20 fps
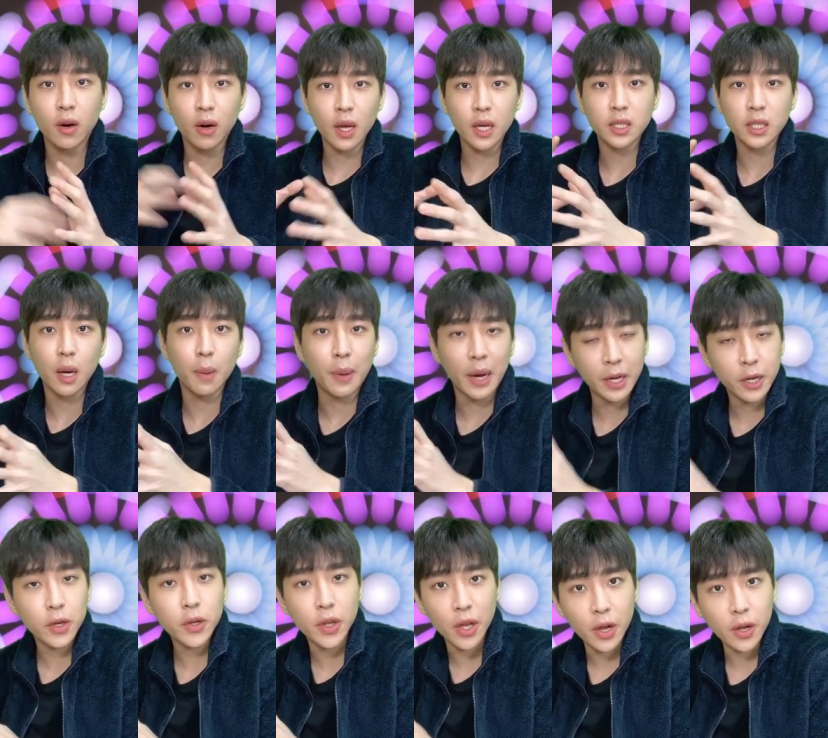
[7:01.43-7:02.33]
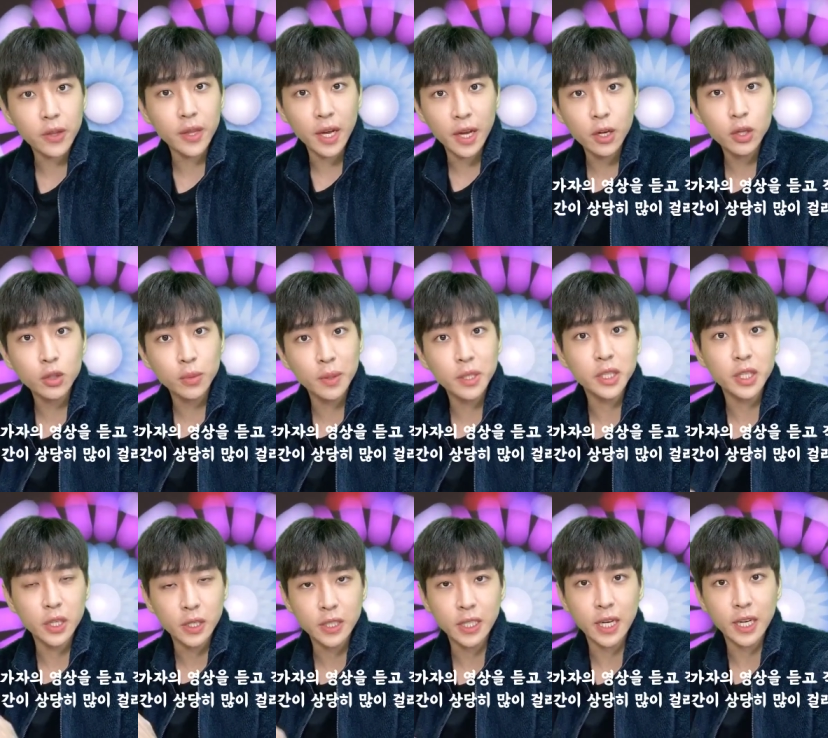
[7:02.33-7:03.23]
잘 반영이 되었나요? 두 번째
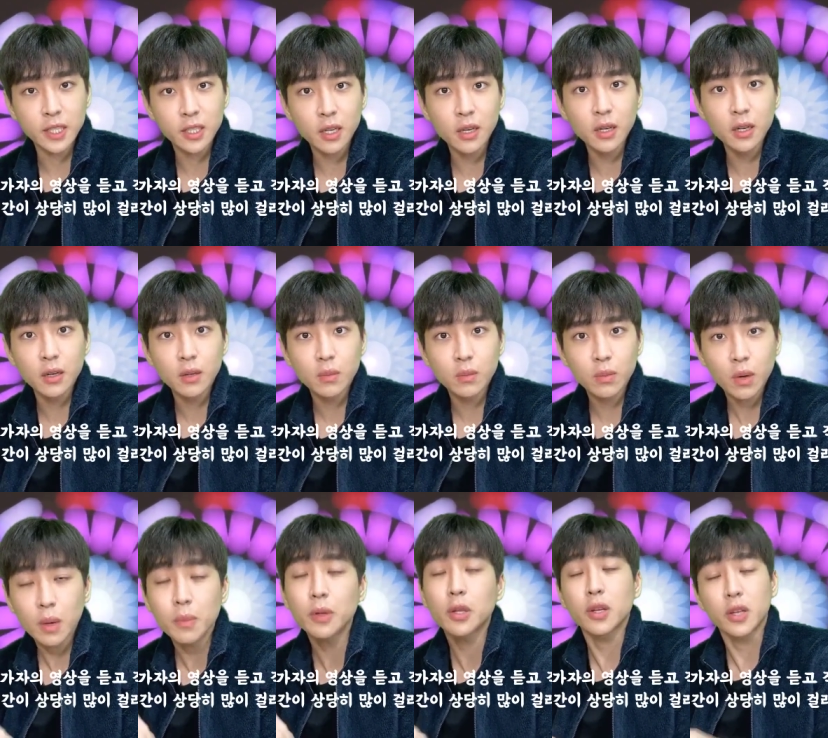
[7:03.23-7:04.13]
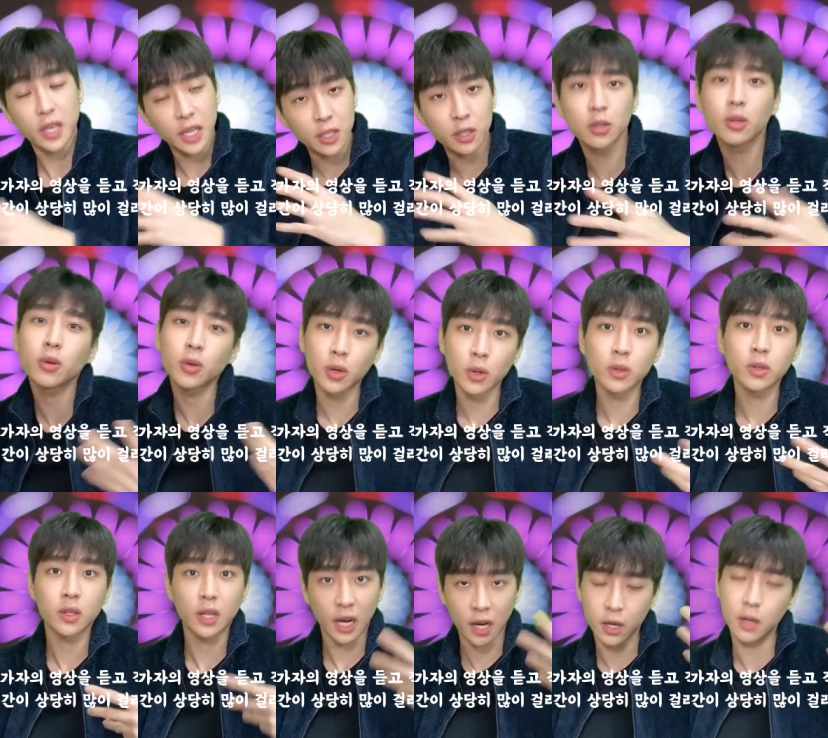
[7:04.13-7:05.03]
영상에서 하면 yes or no는
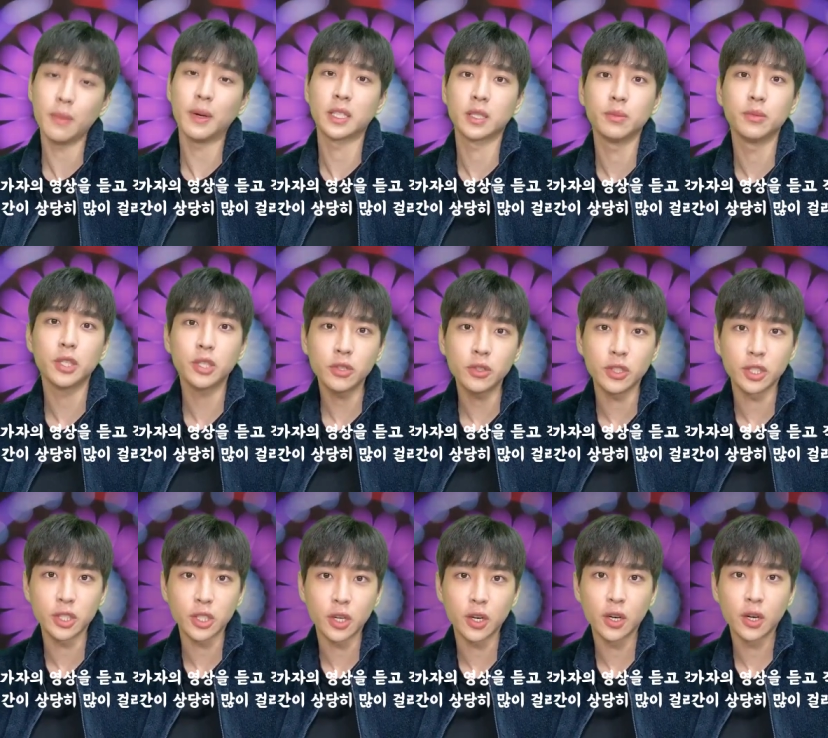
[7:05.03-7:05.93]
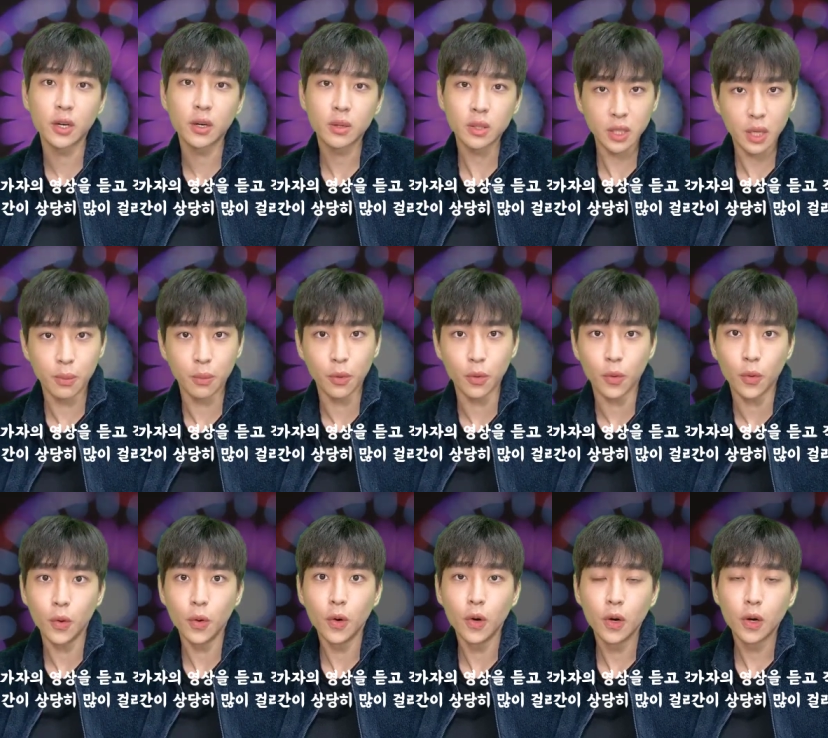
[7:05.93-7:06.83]
당연히 말씀드릴 수 있죠. 제가 보고.
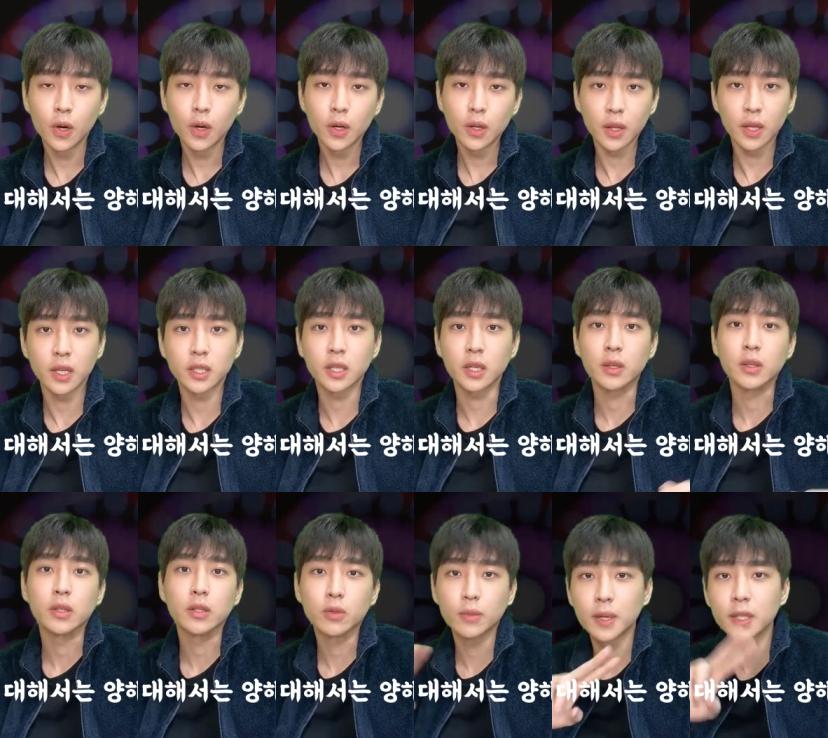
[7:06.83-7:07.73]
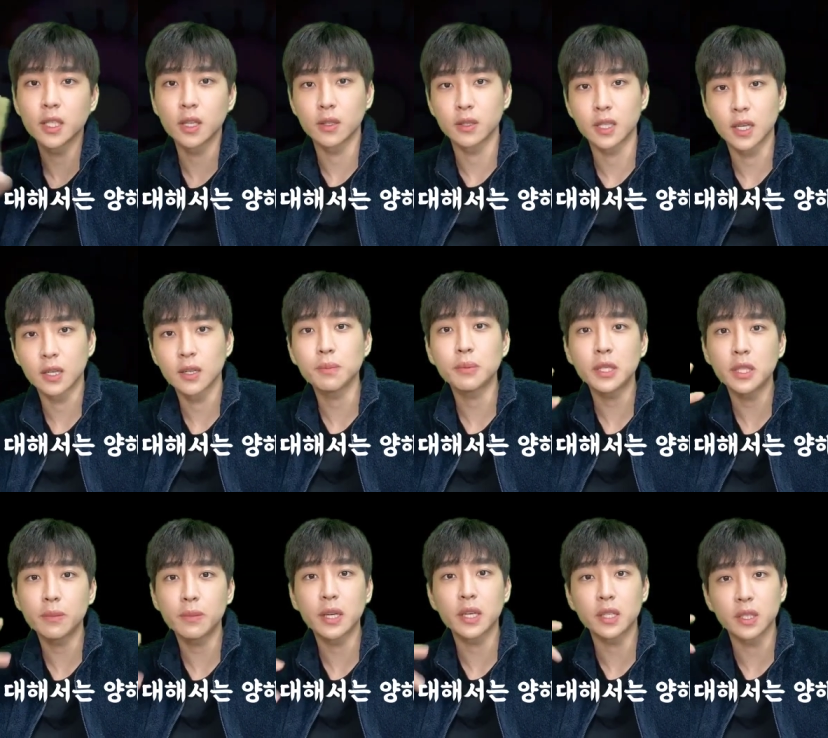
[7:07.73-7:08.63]
근데 이제 두 번째 영상은
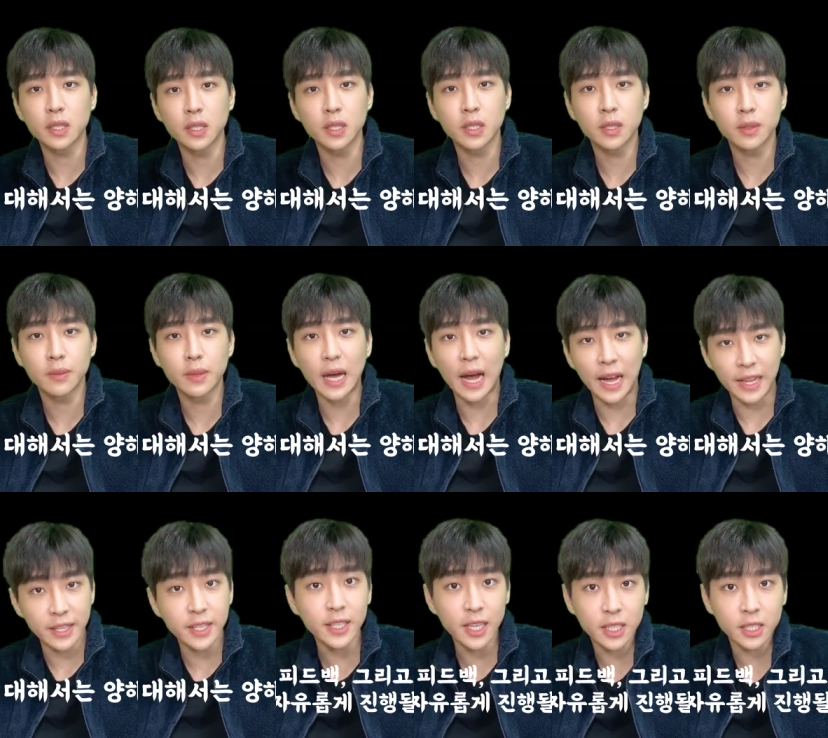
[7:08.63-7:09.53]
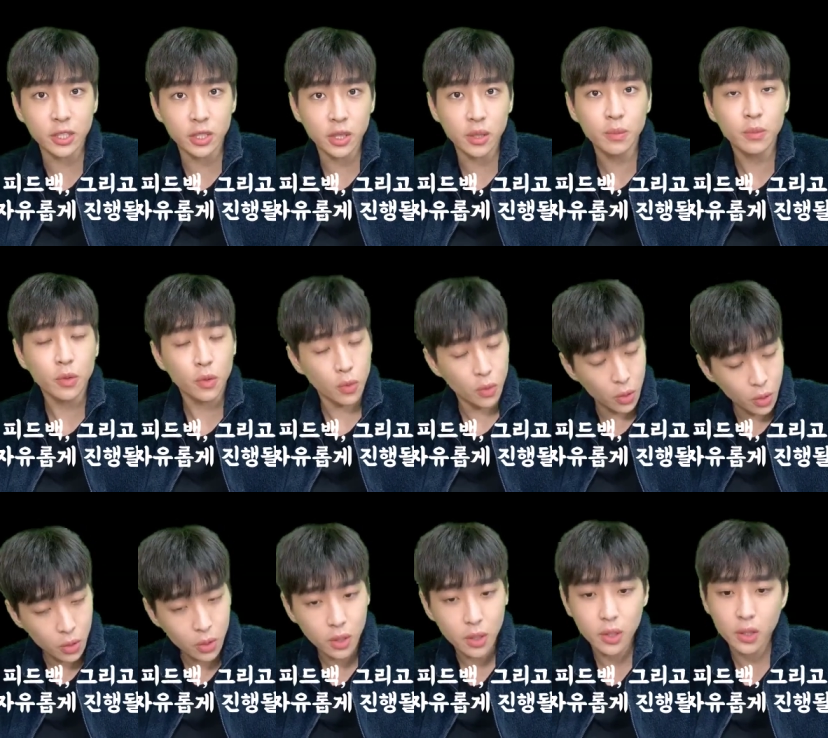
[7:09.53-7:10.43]
피드백이 들리지 않는다는 점
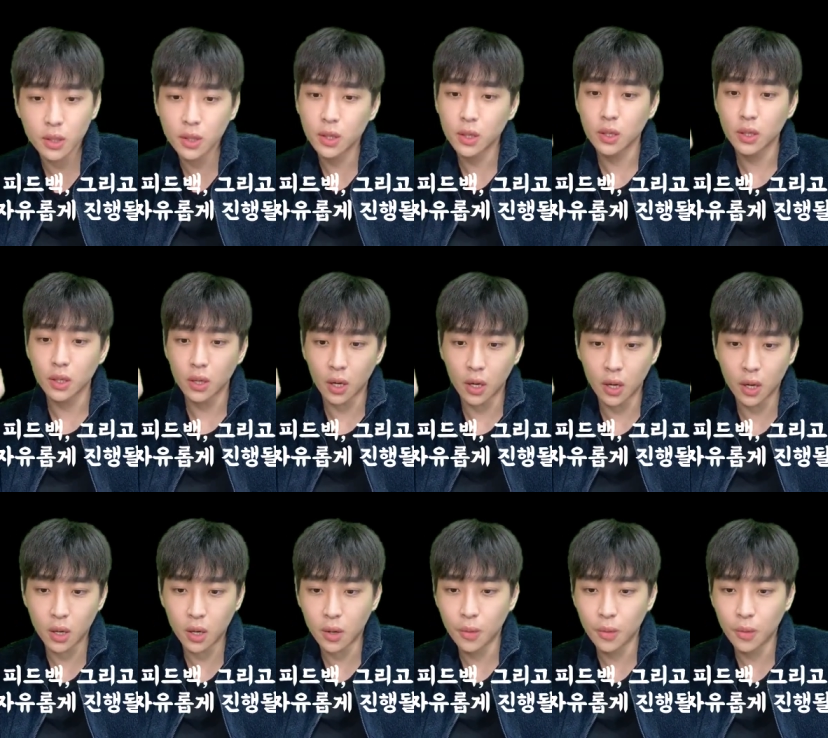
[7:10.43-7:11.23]
꼭 어